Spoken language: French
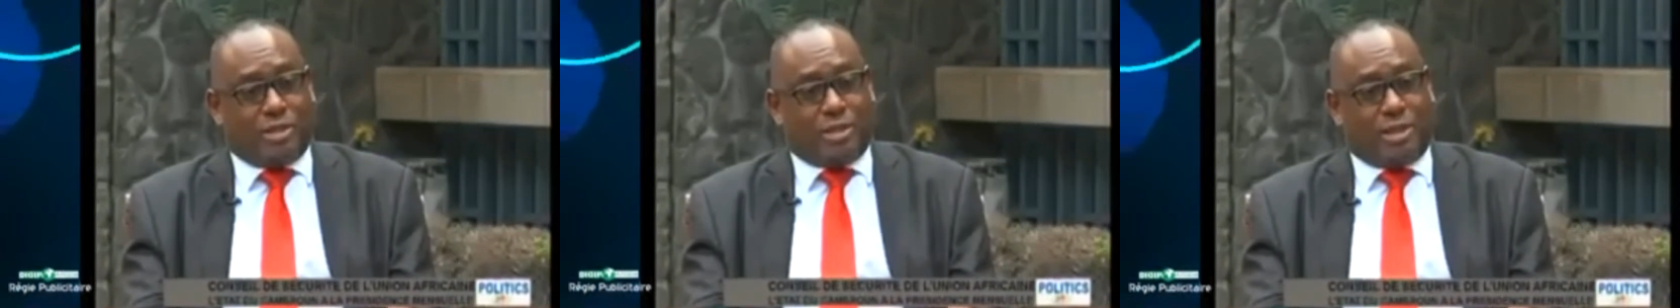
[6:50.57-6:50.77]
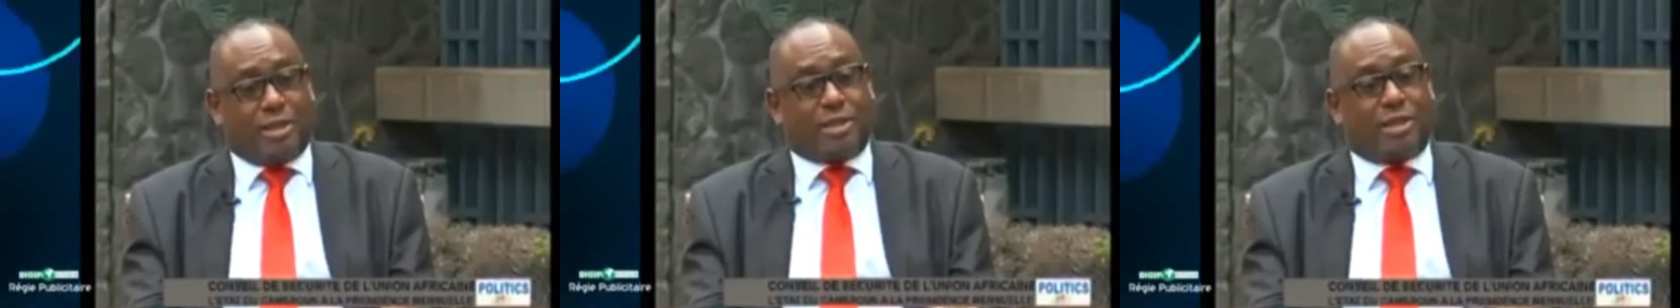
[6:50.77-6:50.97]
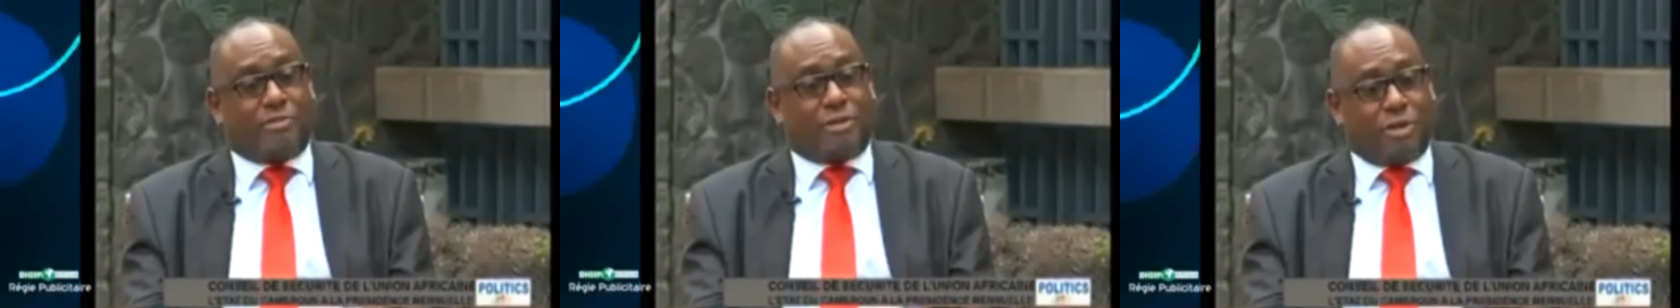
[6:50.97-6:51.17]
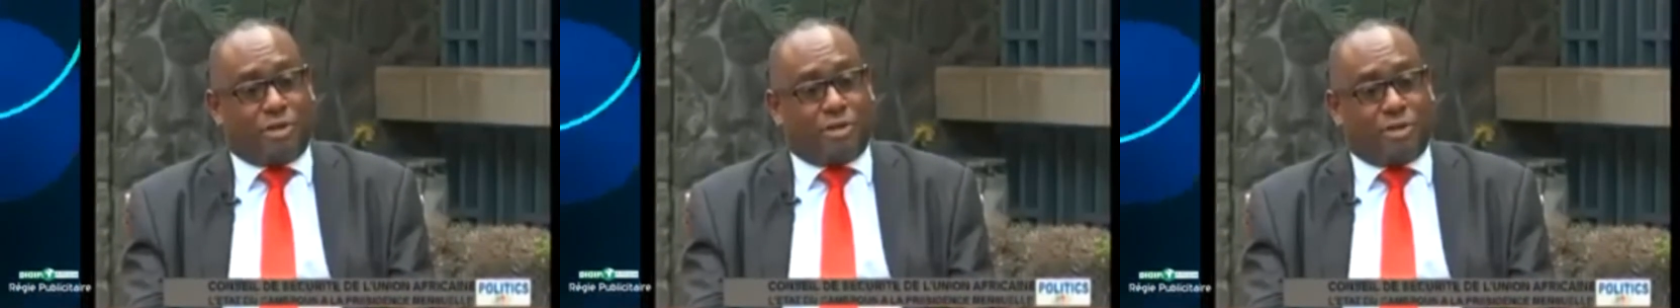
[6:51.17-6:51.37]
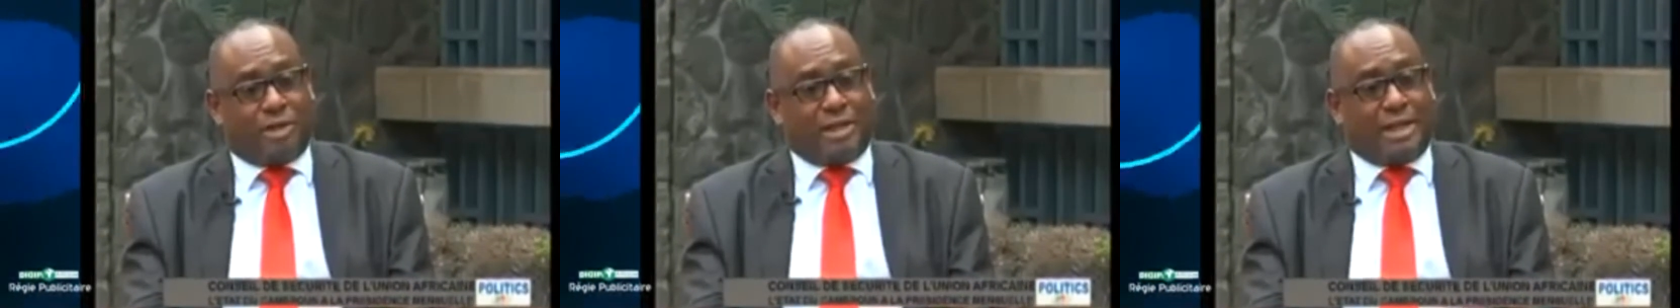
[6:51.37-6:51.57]
entre en
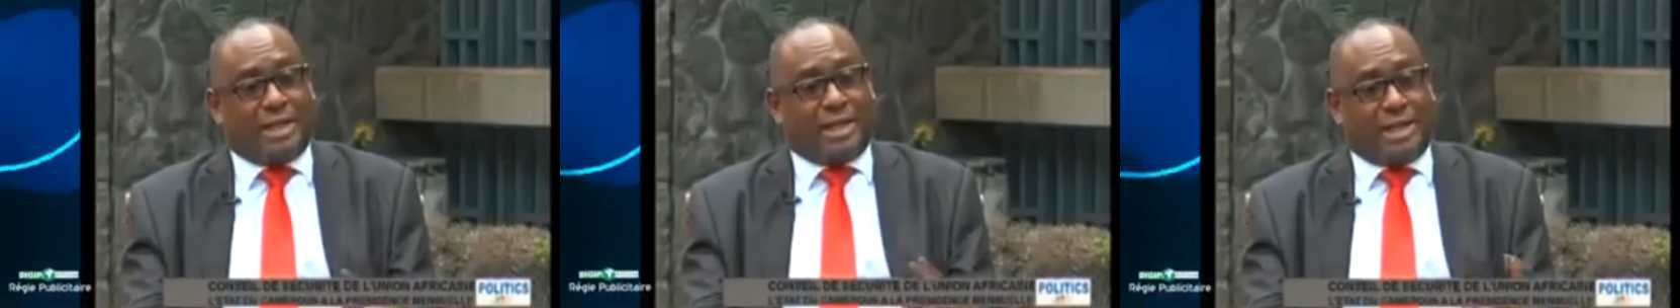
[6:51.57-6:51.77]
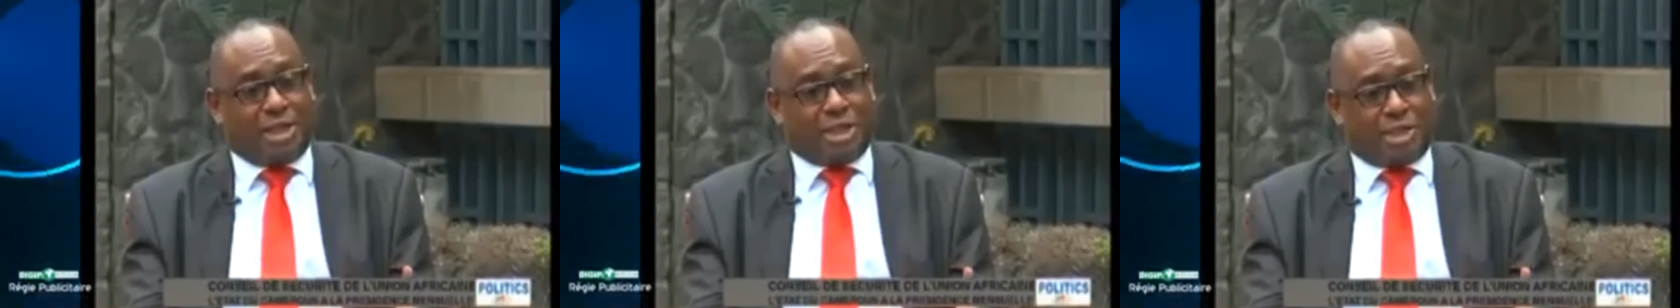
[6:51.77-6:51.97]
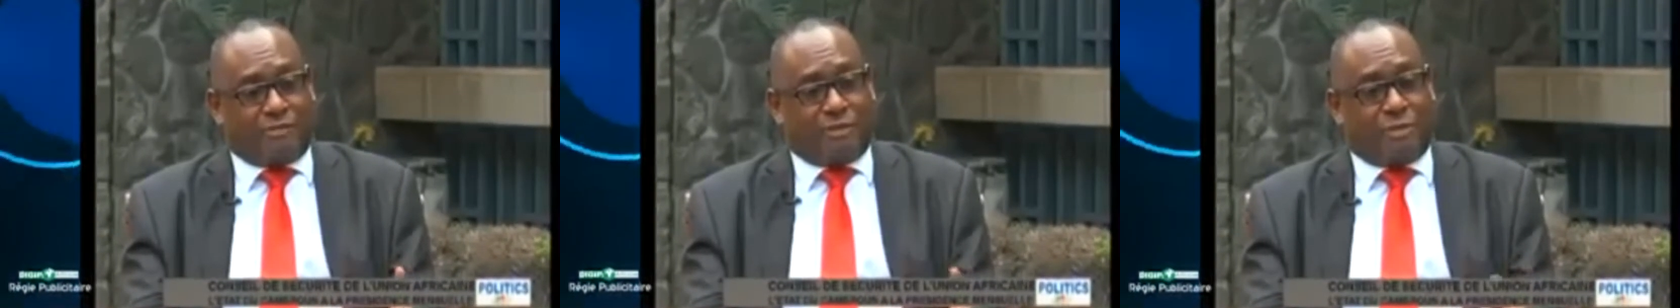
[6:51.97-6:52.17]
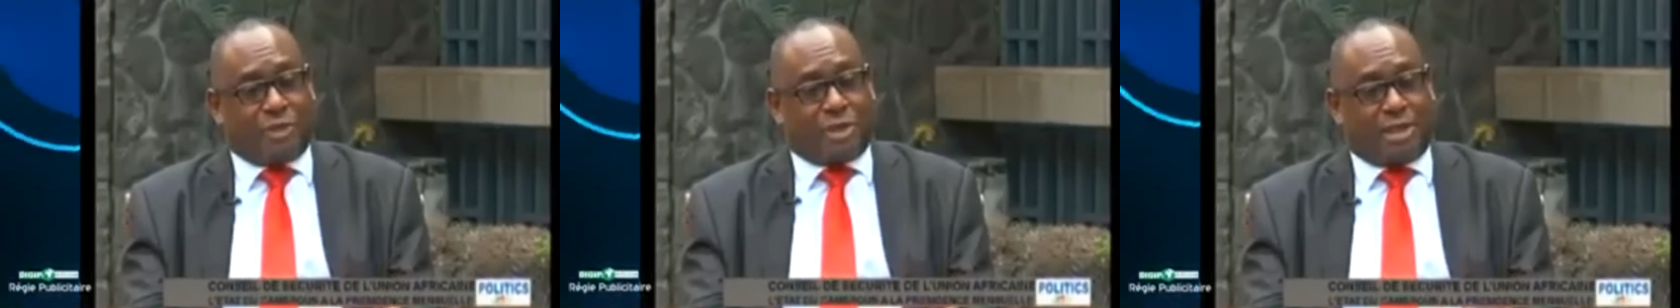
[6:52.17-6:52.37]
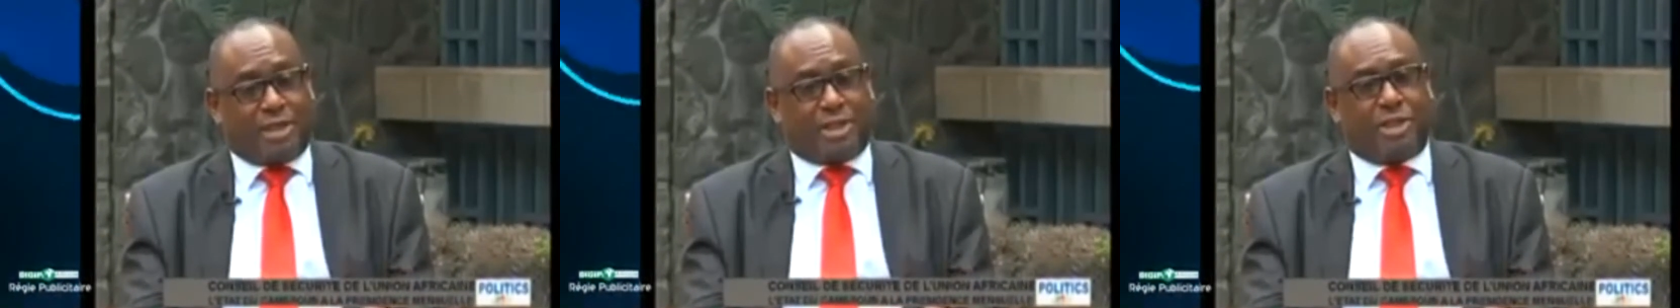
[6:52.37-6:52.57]
vigueur, la CADEJ, la fameuse
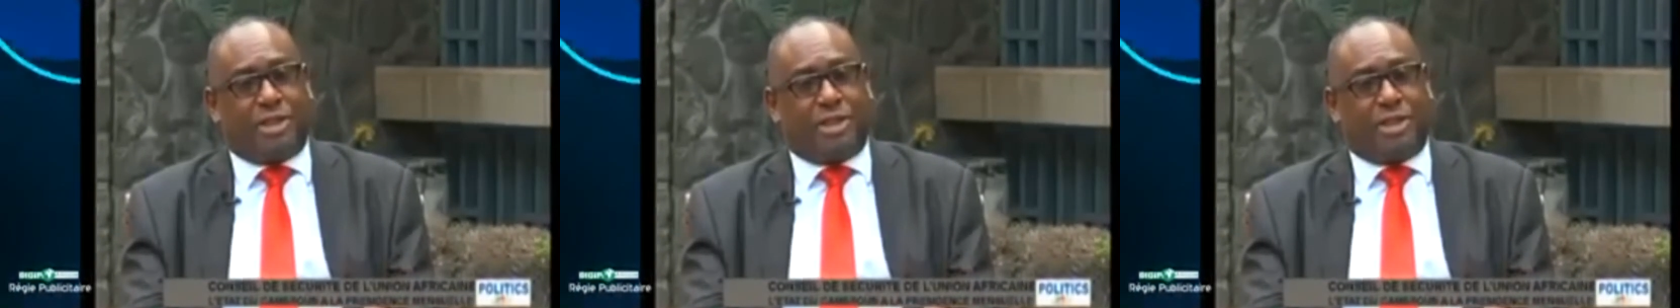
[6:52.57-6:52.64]
CADEJ.